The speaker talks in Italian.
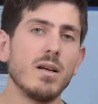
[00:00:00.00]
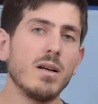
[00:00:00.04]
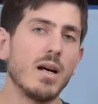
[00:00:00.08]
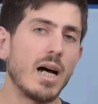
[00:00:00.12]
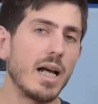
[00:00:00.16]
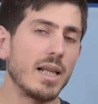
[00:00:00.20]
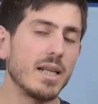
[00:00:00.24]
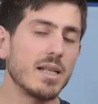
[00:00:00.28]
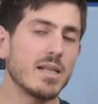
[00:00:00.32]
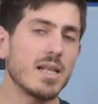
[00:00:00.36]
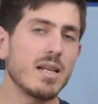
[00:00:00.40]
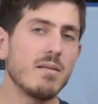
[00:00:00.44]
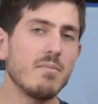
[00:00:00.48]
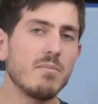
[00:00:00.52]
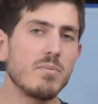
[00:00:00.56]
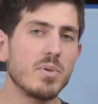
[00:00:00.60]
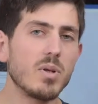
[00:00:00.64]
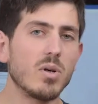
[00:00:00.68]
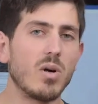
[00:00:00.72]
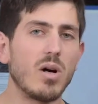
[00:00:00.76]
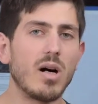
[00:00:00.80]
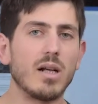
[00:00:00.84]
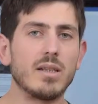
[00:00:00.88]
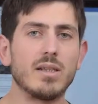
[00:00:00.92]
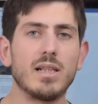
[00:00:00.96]
Ad
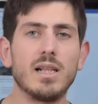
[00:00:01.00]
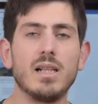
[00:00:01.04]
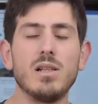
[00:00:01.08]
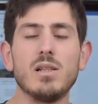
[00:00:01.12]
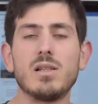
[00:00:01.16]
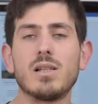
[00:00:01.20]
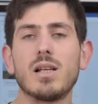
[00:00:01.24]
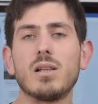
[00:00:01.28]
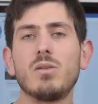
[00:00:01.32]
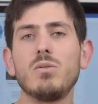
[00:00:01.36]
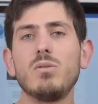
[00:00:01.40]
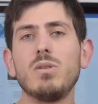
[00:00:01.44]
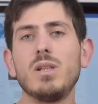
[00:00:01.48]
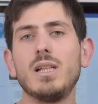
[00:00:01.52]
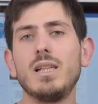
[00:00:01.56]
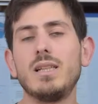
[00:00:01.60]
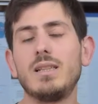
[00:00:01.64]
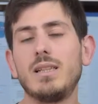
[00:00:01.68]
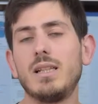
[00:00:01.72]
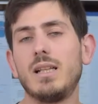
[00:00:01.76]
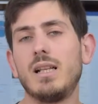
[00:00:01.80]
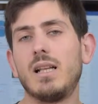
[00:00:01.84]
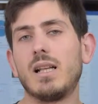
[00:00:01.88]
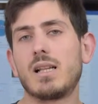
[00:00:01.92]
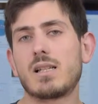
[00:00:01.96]
esempio, negli Stati
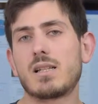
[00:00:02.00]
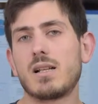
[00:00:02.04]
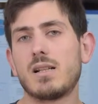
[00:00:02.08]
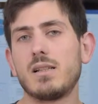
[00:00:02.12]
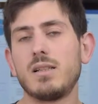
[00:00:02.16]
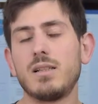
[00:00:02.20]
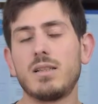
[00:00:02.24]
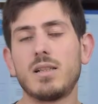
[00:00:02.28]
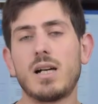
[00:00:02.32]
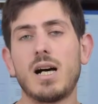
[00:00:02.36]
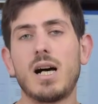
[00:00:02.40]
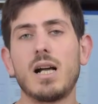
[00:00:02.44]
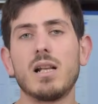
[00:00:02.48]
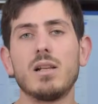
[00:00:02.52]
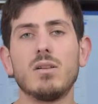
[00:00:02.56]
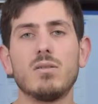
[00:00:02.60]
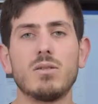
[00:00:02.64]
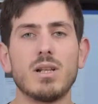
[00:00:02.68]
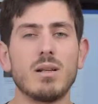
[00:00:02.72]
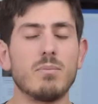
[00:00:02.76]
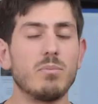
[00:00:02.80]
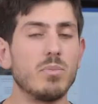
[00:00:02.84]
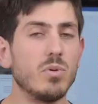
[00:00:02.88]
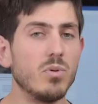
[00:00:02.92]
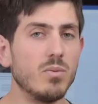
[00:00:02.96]
Uniti la sanità non
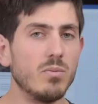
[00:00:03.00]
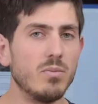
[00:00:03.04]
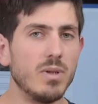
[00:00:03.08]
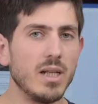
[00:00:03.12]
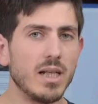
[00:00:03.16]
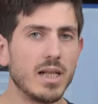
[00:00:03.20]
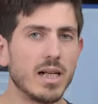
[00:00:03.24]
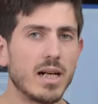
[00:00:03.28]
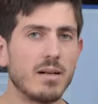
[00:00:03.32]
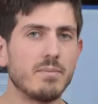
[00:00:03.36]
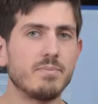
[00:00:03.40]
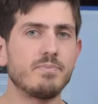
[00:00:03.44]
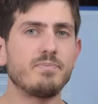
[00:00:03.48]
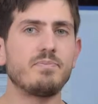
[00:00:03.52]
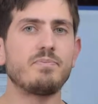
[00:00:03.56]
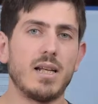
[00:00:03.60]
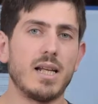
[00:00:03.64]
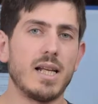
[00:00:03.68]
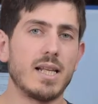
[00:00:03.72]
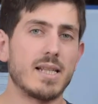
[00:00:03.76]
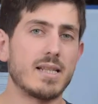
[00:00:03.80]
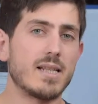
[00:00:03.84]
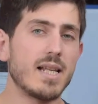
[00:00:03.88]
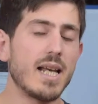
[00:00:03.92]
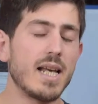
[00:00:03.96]
è pubblica
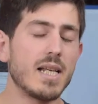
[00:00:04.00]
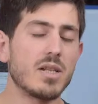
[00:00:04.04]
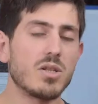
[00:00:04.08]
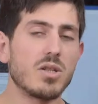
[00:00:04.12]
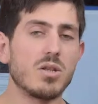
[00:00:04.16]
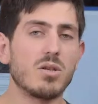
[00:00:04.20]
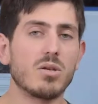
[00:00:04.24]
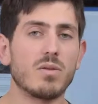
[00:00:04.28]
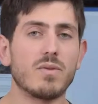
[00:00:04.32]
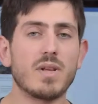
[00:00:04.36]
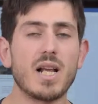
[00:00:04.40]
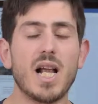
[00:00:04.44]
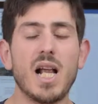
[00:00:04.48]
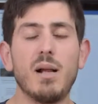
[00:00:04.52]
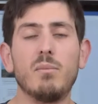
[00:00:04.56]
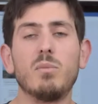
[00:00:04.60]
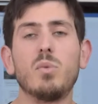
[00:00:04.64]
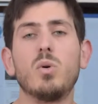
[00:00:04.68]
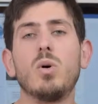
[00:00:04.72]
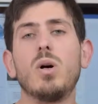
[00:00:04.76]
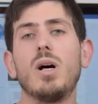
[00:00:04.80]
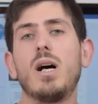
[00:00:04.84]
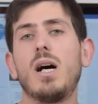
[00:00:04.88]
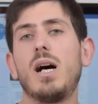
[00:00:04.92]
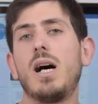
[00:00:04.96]
e se ci
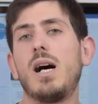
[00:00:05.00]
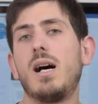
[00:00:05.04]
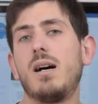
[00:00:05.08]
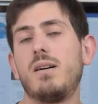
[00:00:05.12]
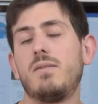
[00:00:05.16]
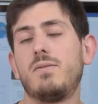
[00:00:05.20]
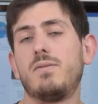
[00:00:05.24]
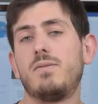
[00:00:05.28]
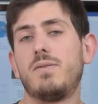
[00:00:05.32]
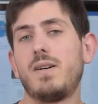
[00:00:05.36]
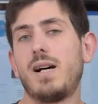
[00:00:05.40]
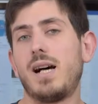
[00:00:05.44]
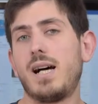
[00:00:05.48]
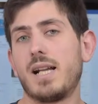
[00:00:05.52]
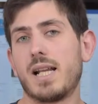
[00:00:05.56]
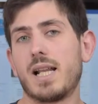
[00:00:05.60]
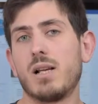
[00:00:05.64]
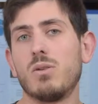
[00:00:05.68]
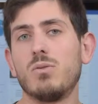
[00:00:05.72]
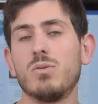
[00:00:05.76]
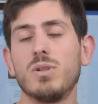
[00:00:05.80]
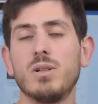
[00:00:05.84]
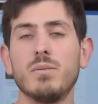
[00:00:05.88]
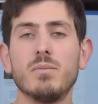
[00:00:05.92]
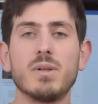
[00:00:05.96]
troviamo a fare
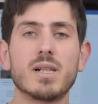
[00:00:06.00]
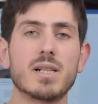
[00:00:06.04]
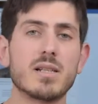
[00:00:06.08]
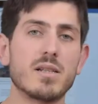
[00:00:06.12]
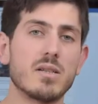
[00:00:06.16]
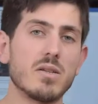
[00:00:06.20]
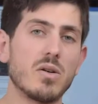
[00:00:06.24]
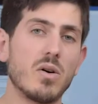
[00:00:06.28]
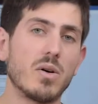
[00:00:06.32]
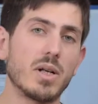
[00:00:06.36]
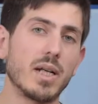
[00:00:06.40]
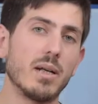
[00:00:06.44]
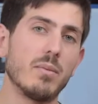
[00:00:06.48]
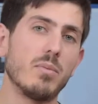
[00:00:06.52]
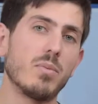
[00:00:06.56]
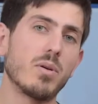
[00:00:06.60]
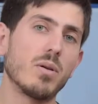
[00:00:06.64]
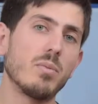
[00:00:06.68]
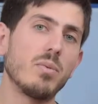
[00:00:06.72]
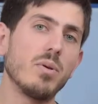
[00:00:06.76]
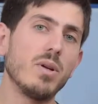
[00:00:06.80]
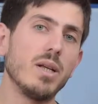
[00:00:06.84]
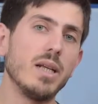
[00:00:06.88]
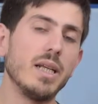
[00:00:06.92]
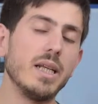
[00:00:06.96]
un'immersione
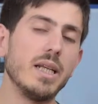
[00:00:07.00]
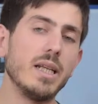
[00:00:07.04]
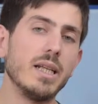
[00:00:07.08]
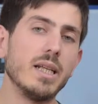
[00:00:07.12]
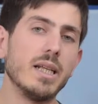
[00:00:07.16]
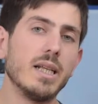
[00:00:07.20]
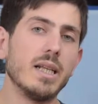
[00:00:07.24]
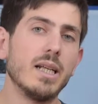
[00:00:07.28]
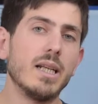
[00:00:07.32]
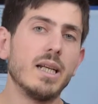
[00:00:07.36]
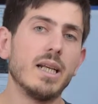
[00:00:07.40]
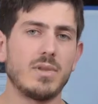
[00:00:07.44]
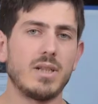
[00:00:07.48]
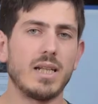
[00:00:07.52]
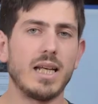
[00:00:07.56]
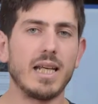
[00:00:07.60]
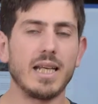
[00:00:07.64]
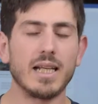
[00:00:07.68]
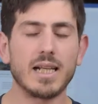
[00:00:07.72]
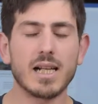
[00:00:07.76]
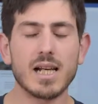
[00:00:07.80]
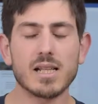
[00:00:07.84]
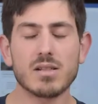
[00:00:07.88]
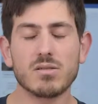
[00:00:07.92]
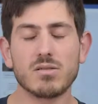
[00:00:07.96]
proprio lì, e
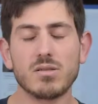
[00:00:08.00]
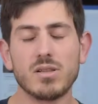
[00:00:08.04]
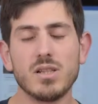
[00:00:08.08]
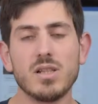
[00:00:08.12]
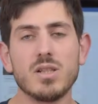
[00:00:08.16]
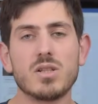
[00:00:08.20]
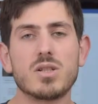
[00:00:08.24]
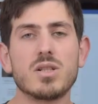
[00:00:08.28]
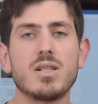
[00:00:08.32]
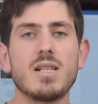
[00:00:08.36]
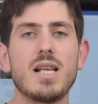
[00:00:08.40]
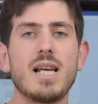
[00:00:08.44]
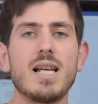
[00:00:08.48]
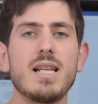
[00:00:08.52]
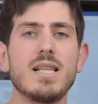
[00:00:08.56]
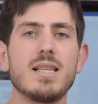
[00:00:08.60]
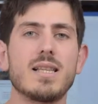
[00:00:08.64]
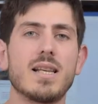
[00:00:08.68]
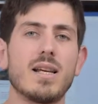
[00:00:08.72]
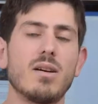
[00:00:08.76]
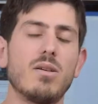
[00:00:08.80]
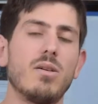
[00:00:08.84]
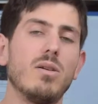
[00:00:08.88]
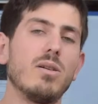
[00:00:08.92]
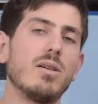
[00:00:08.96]
in caso di
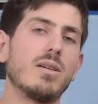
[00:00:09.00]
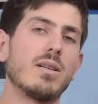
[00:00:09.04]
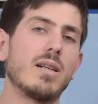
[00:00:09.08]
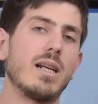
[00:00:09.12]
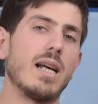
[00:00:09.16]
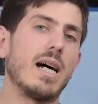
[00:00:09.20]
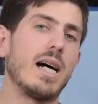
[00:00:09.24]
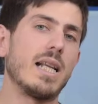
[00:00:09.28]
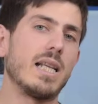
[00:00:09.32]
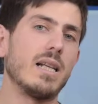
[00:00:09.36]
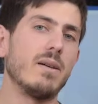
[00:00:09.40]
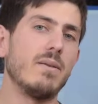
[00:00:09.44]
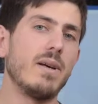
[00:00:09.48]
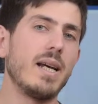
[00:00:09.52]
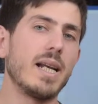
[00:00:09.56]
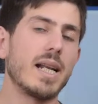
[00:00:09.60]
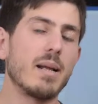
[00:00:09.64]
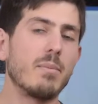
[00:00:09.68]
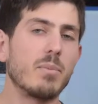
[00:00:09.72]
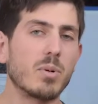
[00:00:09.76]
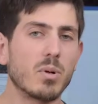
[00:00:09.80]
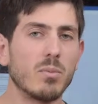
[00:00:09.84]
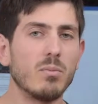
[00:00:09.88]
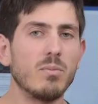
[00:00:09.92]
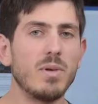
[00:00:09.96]
incidente, oltre ad avere
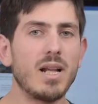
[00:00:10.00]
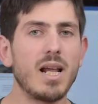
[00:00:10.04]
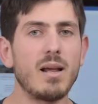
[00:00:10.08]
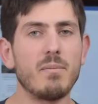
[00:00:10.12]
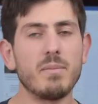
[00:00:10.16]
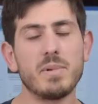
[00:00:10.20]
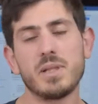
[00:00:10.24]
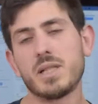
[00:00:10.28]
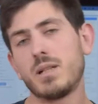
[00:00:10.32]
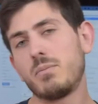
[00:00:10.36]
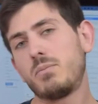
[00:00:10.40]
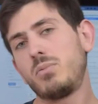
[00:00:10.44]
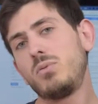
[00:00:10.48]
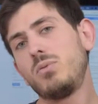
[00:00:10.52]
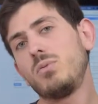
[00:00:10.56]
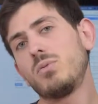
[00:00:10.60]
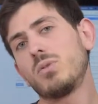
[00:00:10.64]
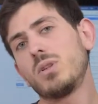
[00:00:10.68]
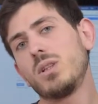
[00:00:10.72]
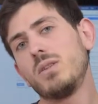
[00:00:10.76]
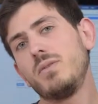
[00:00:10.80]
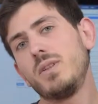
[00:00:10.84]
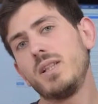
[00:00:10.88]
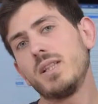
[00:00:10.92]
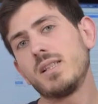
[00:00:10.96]
problemi dal punto
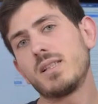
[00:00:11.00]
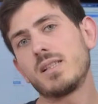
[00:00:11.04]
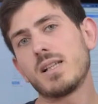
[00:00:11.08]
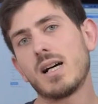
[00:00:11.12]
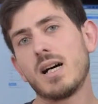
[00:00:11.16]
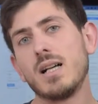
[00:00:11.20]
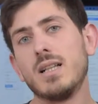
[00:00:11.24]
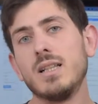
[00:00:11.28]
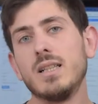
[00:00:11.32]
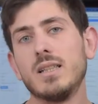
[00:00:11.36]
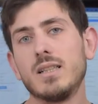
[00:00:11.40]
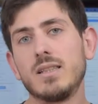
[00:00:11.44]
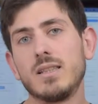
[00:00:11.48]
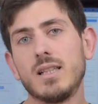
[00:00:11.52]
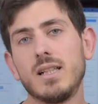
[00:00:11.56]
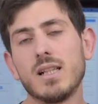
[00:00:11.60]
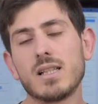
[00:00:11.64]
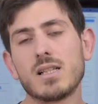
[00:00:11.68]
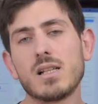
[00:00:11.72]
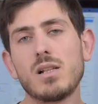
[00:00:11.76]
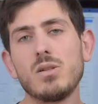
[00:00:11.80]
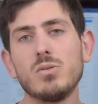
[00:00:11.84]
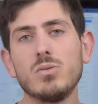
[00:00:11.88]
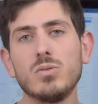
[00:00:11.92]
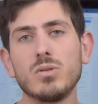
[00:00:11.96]
di vista della
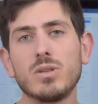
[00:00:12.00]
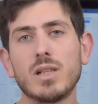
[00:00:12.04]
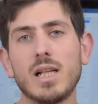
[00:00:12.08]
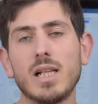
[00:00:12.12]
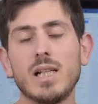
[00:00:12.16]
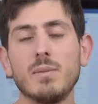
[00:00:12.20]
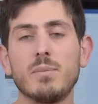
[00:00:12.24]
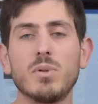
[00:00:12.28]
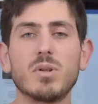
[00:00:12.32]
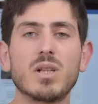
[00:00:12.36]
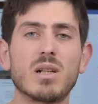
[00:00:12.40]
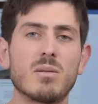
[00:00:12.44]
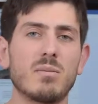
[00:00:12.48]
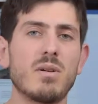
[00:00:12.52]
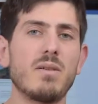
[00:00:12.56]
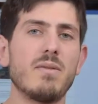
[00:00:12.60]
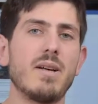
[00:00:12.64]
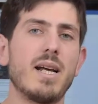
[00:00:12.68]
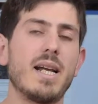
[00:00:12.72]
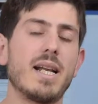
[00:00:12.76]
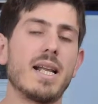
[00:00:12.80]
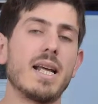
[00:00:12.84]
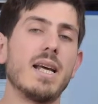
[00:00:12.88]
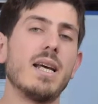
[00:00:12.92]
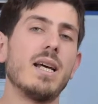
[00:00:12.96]
salute, li potremmo
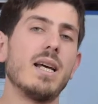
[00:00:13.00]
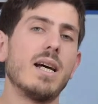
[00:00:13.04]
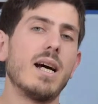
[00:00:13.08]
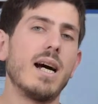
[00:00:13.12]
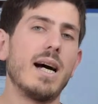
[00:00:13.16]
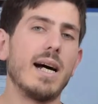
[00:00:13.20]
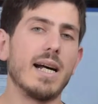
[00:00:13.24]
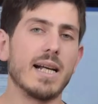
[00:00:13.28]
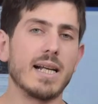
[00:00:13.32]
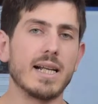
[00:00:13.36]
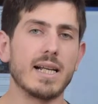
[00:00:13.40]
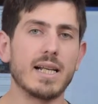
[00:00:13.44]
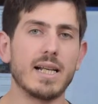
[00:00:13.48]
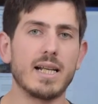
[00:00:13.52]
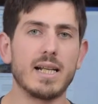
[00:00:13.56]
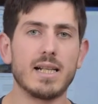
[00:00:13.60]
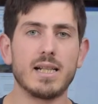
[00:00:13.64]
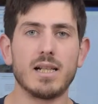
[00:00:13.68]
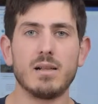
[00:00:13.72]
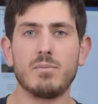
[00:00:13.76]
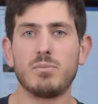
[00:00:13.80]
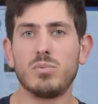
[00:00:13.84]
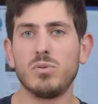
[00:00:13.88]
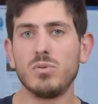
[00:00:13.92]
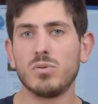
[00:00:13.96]
avere anche
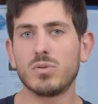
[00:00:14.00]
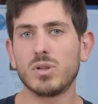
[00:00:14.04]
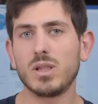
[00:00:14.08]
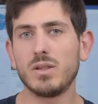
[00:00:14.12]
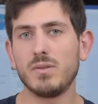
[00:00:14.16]
dal punto di